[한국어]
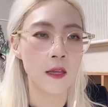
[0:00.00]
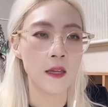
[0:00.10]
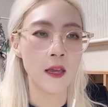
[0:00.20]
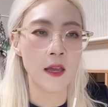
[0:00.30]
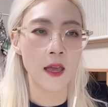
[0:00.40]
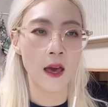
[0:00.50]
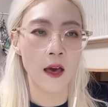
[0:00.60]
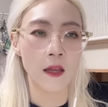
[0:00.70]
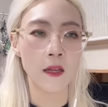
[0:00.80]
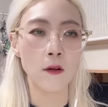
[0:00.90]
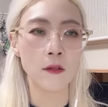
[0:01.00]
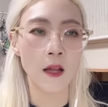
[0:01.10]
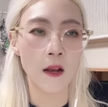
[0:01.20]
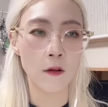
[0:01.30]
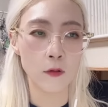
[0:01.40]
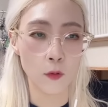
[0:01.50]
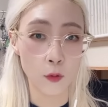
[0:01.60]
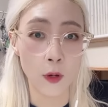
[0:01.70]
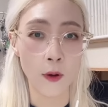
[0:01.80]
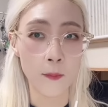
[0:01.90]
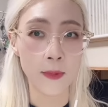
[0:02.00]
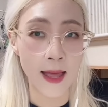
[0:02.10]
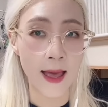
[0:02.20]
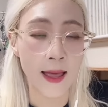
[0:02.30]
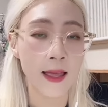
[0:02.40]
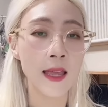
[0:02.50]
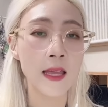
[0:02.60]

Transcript: 이게 약 1억 달러 정도라고 합니다.